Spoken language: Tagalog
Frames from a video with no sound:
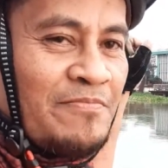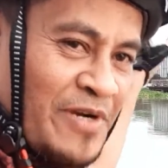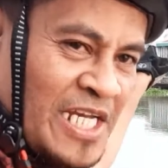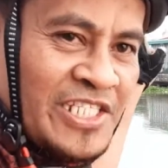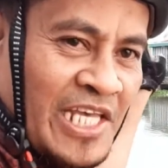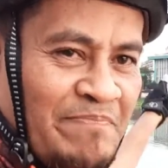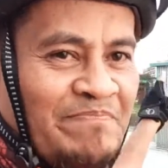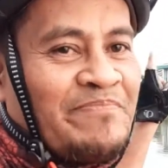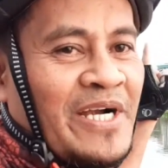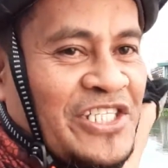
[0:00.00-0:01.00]
Princep
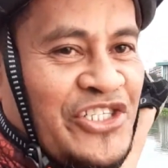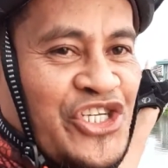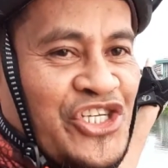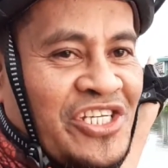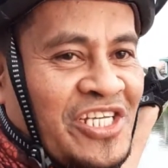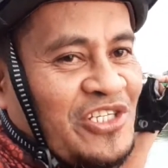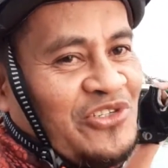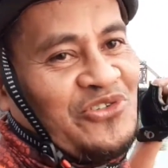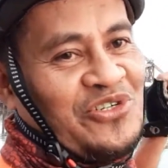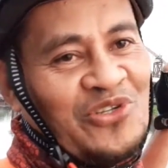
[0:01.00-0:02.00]
Bridge
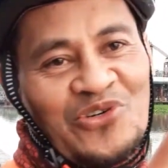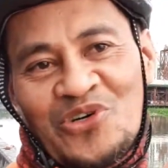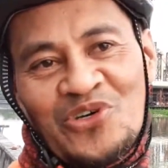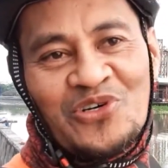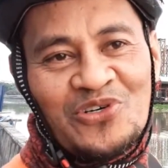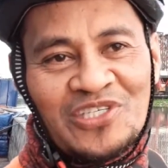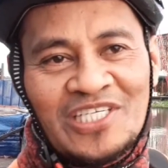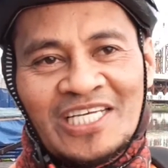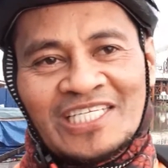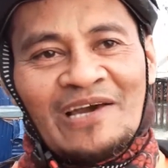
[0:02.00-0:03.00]
So ito yung
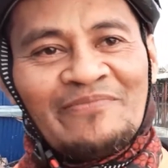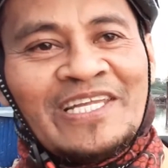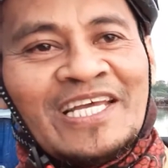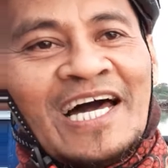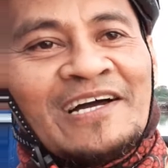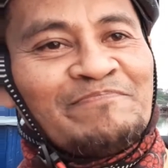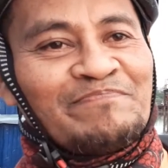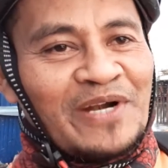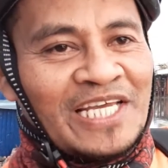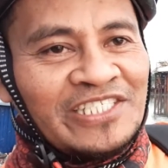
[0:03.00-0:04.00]
sinasabi nilang
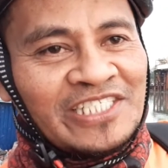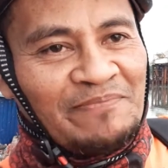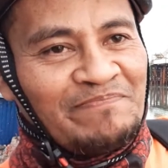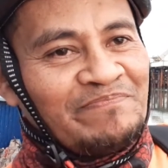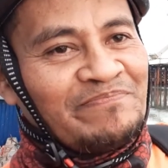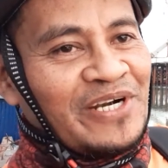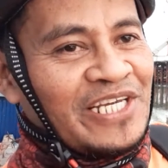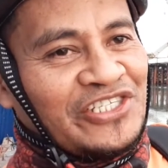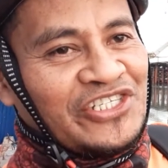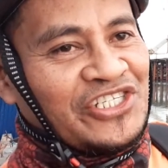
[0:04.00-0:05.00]
Friendship
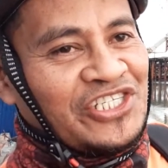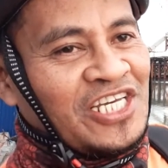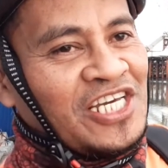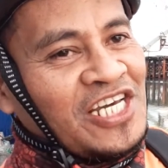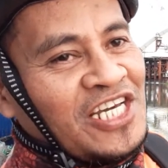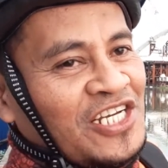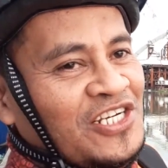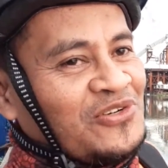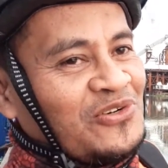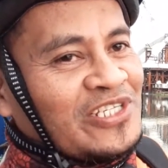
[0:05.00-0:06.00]
Bridge
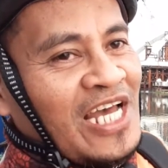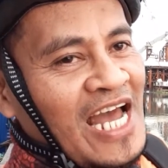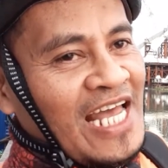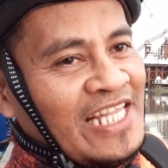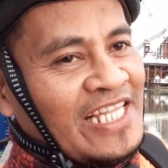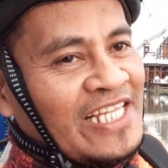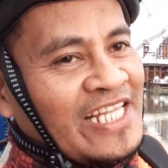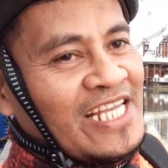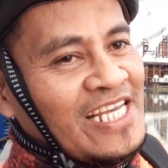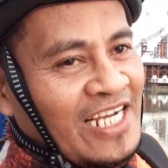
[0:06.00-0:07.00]
kung saan
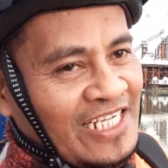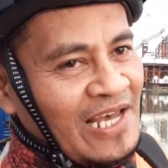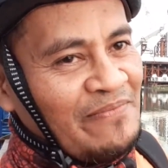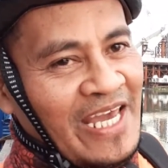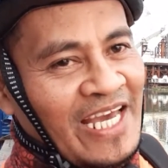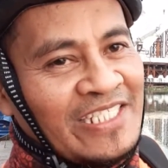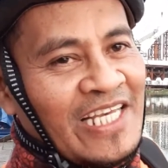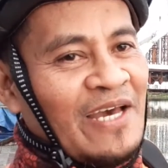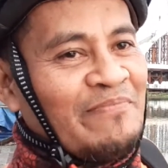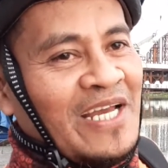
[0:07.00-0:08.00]
kasama yan
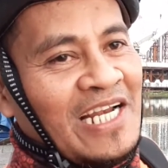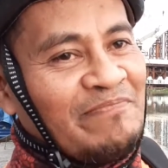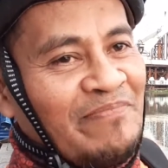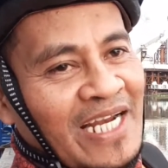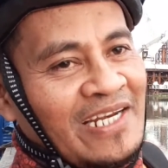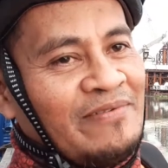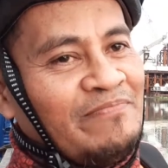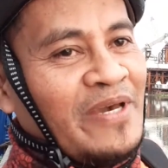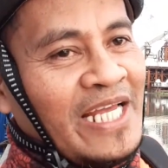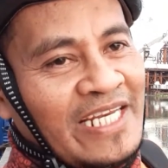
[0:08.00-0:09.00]
sa build build
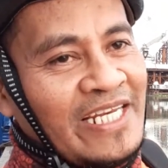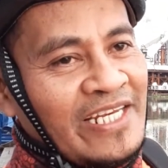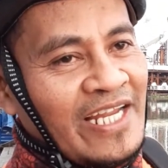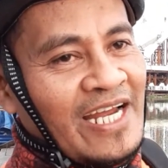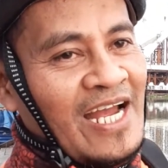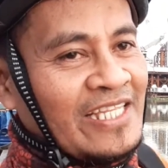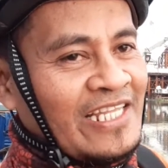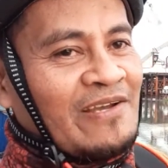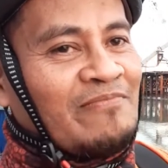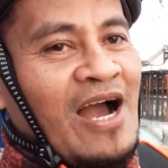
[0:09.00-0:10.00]
build ng
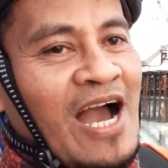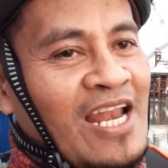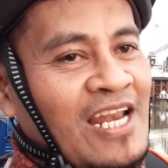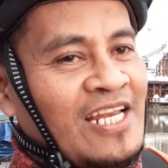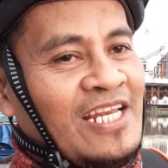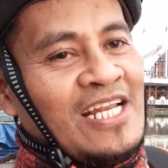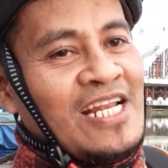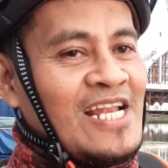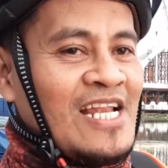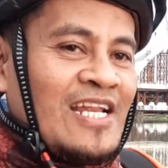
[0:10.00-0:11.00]
ating mahal
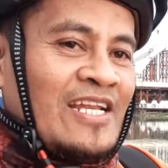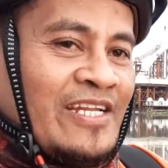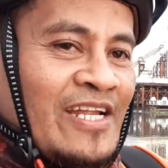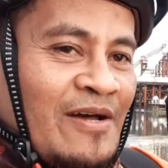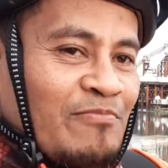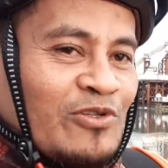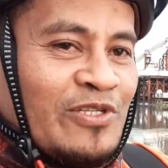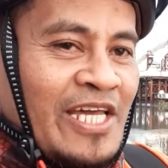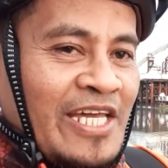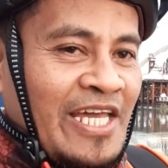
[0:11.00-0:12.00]
na
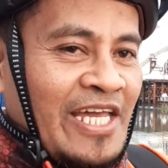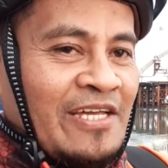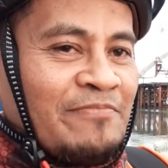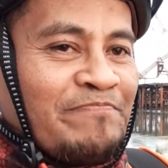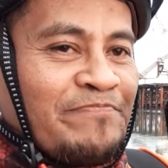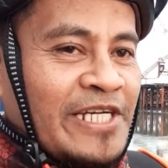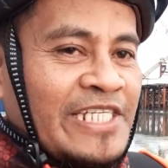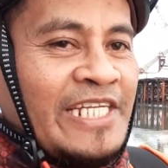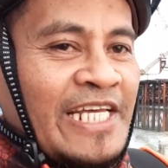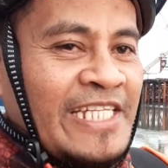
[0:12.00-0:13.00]
butihing
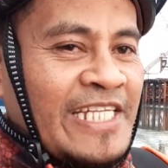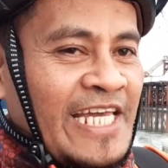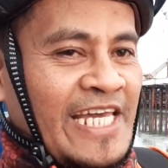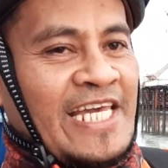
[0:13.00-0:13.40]
presidente